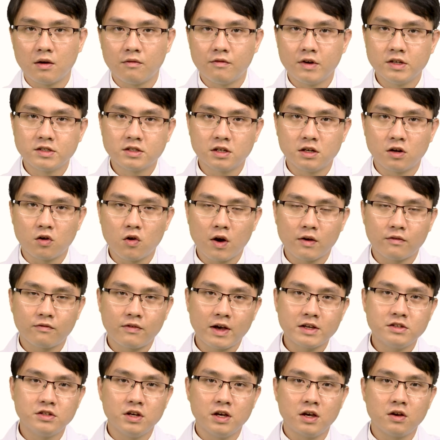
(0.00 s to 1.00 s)
Với sự
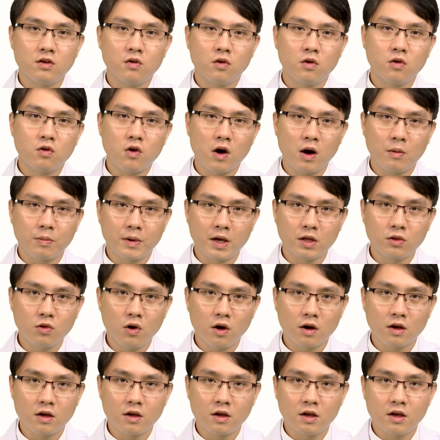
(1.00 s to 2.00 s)
phát triển của khoa học kỹ
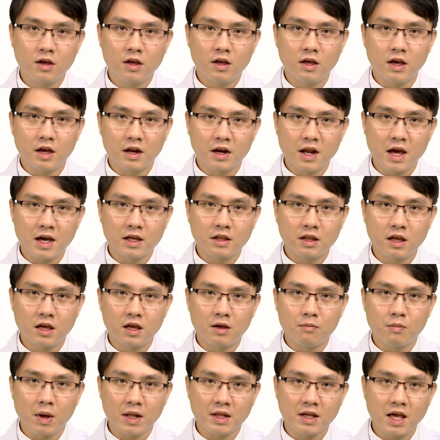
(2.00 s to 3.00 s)
thuật hiện nay
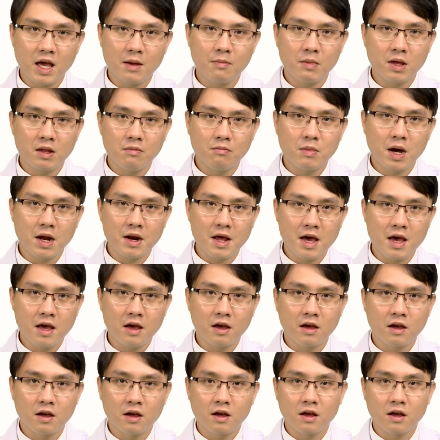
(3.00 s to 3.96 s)
thì mảnh ghép in 3D